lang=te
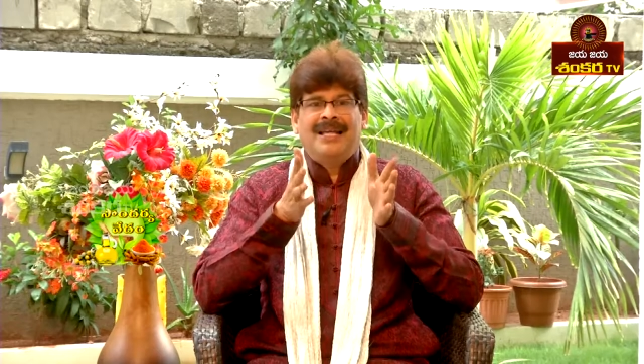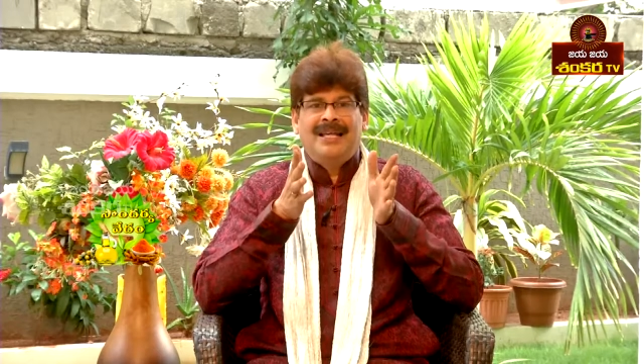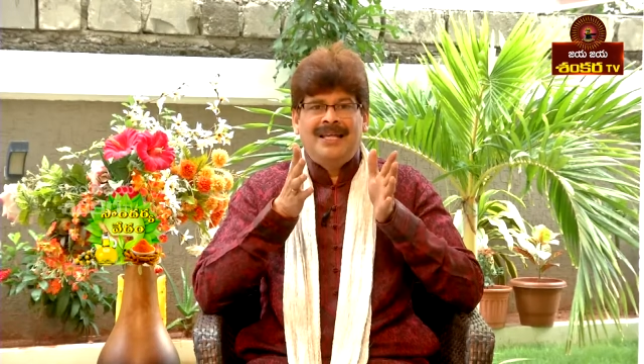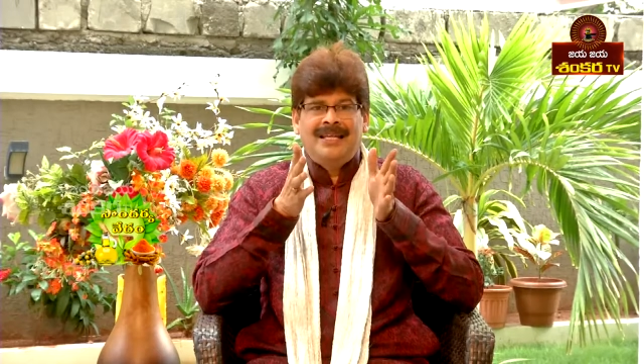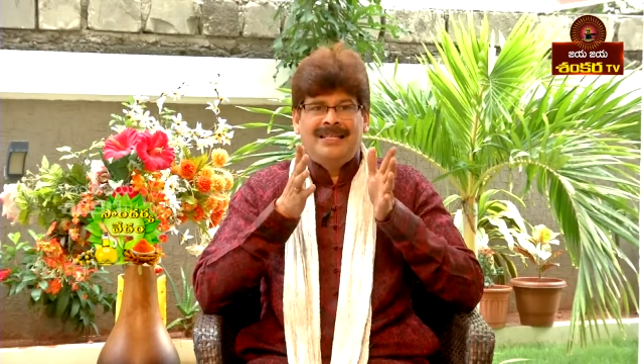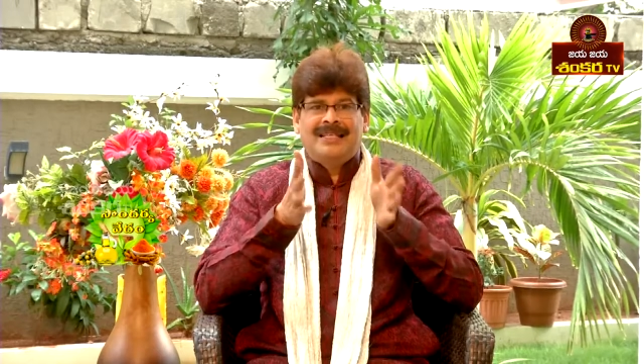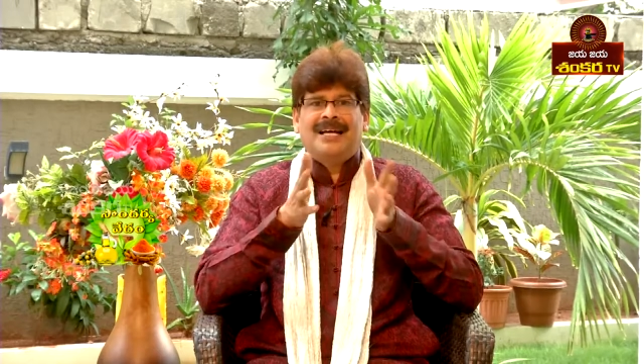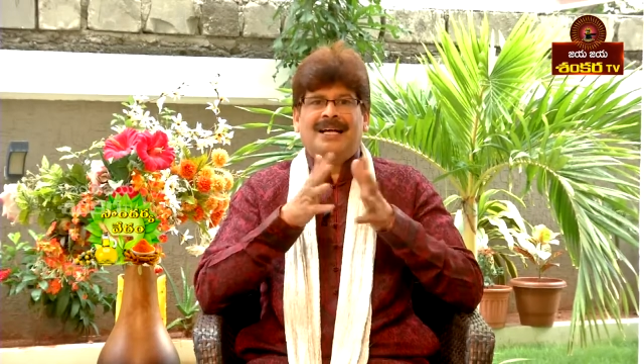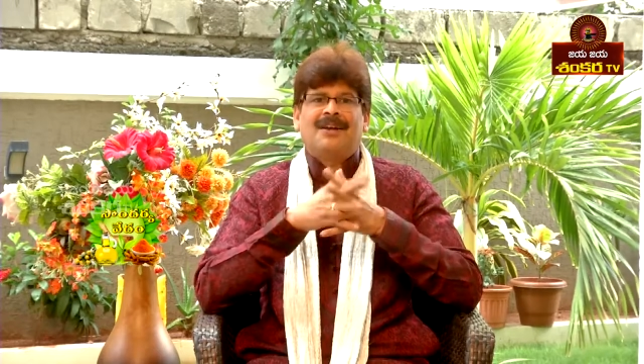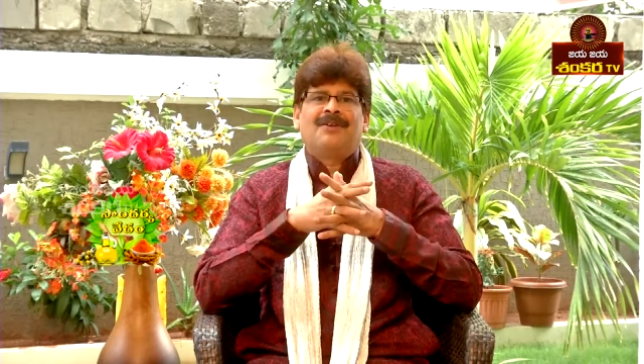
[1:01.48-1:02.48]
ఈ
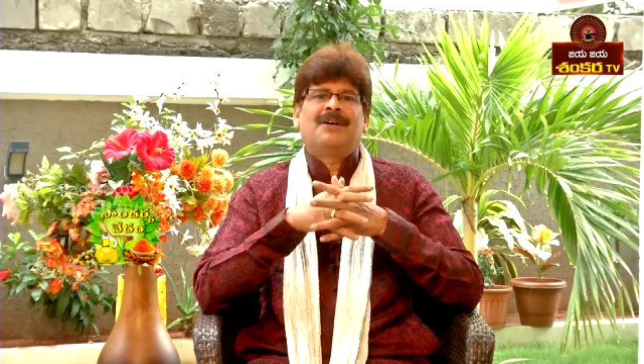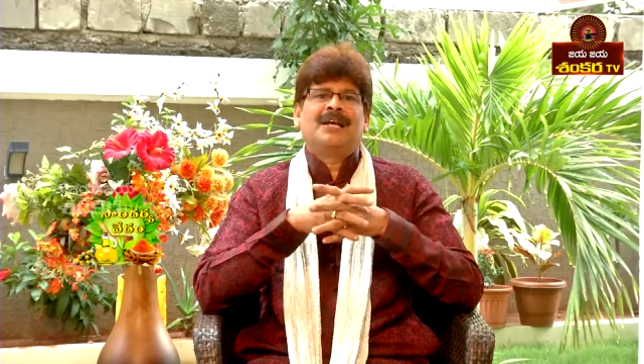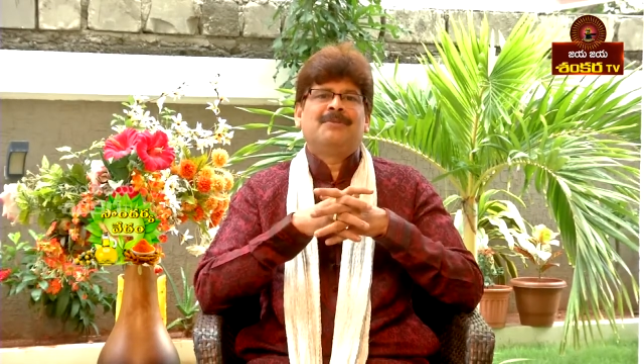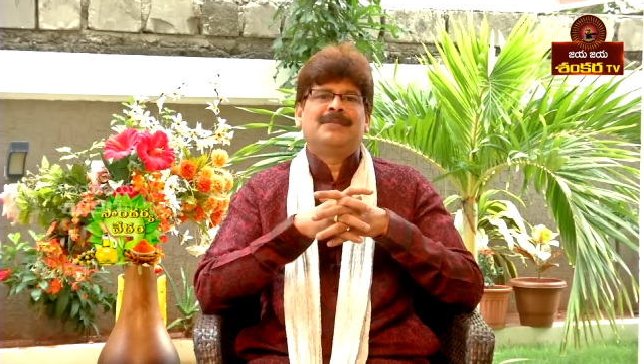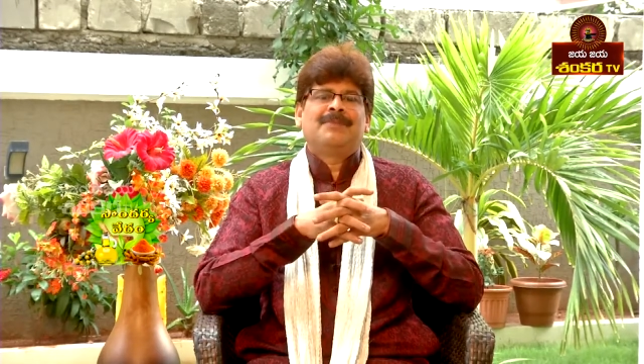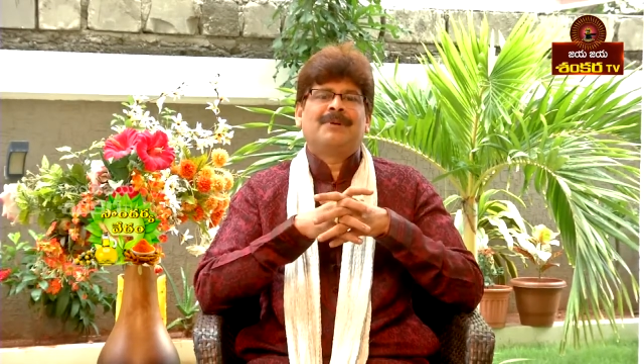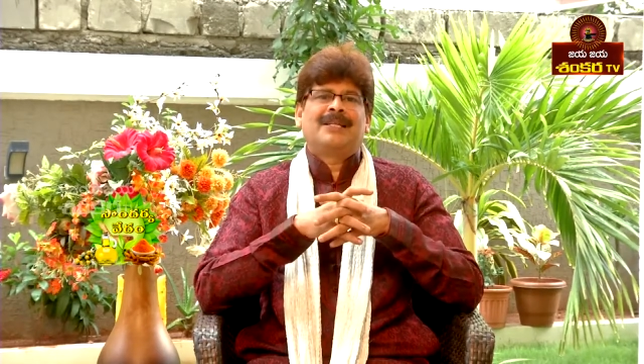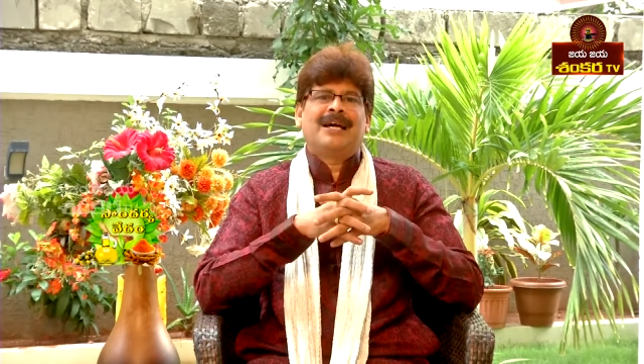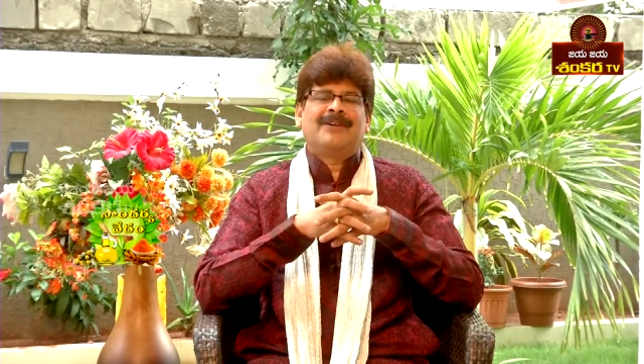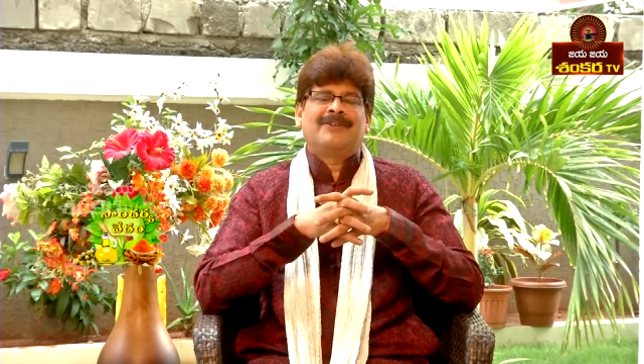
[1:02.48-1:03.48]
శీతాకాలంలో కనిపించే
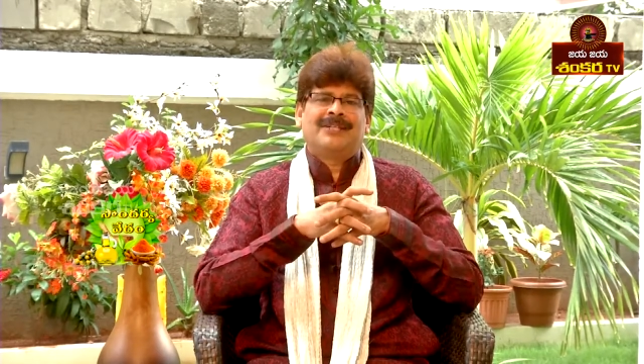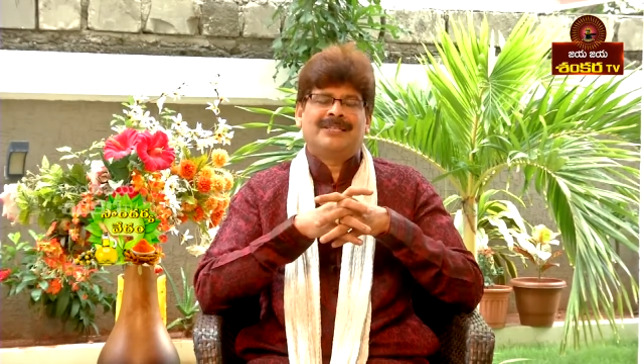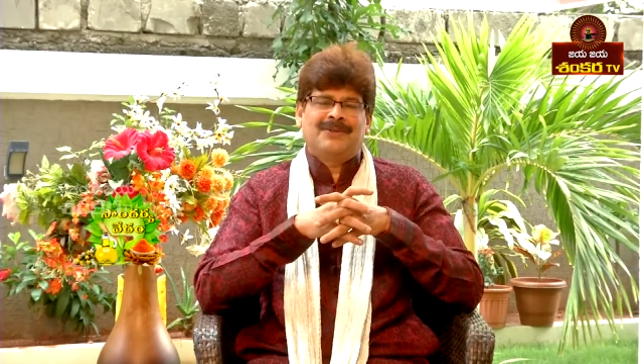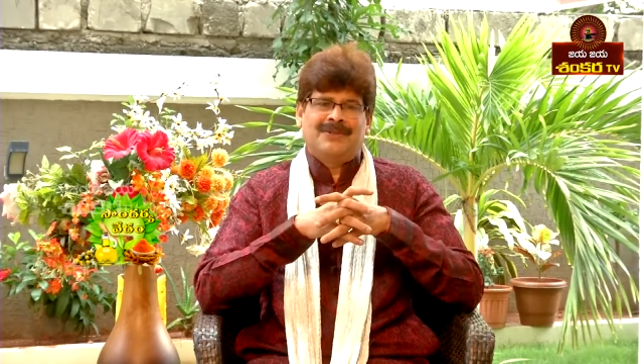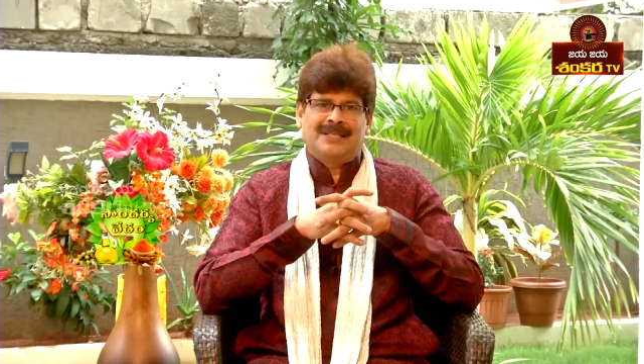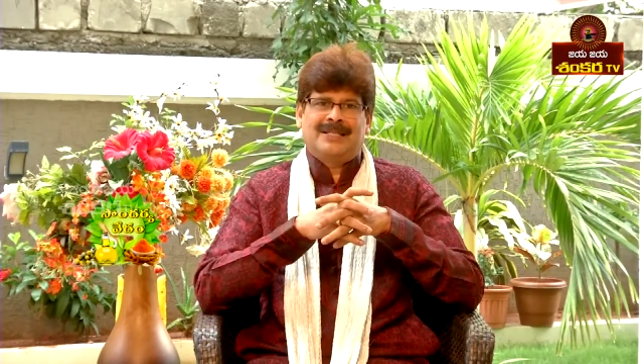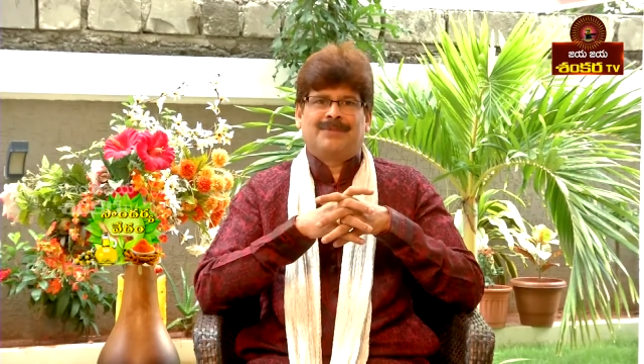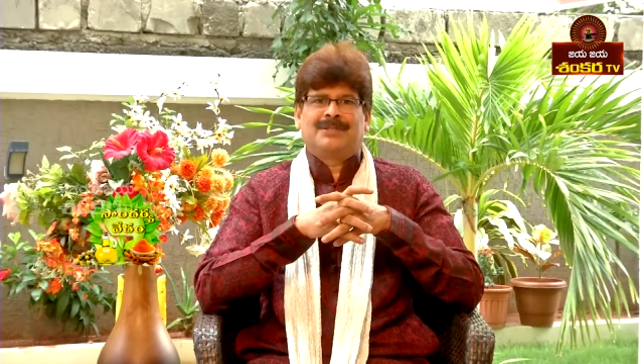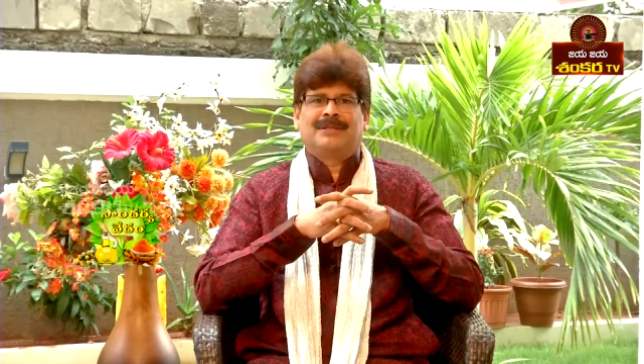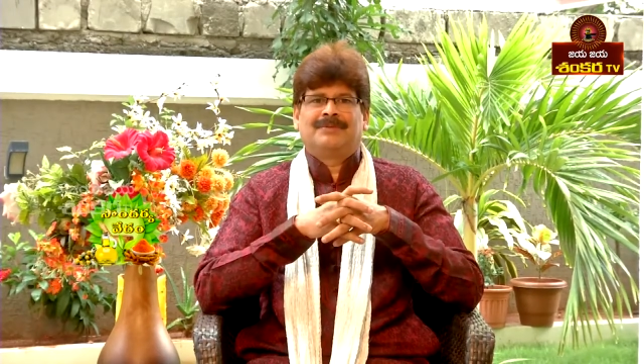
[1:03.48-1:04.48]
ప్రధానమైనటువంటి సౌందర్య
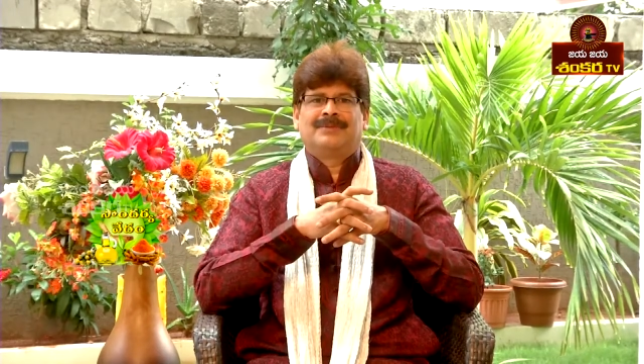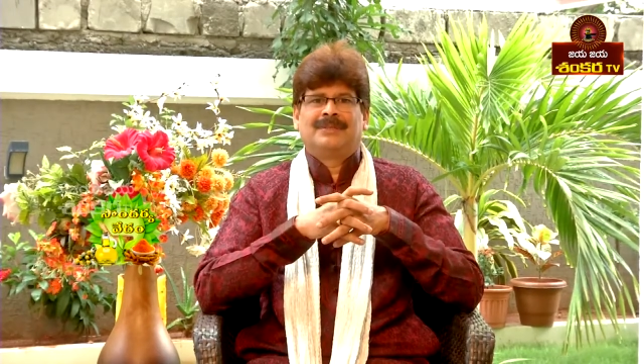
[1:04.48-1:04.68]
సమస్యలు